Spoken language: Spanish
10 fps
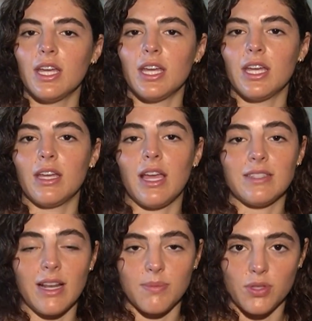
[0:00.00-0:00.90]
eh,
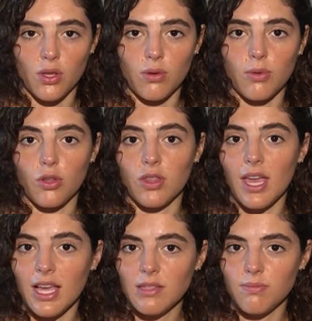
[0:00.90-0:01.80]
es el episodio número
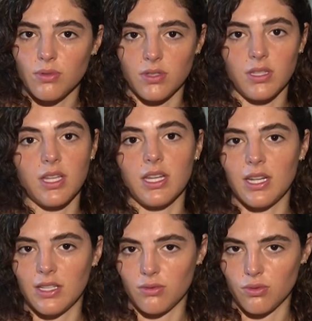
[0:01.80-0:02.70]
10, por si
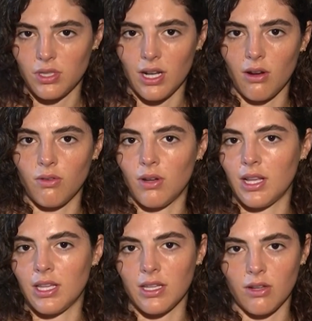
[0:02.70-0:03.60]
quieren ir a escucharlo
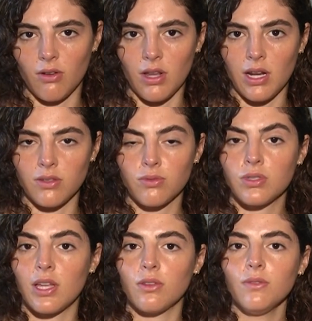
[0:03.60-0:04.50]
a alguien que no lo haya
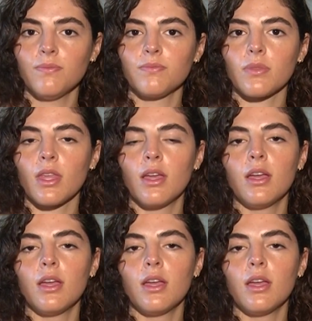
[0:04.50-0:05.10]
escuchado.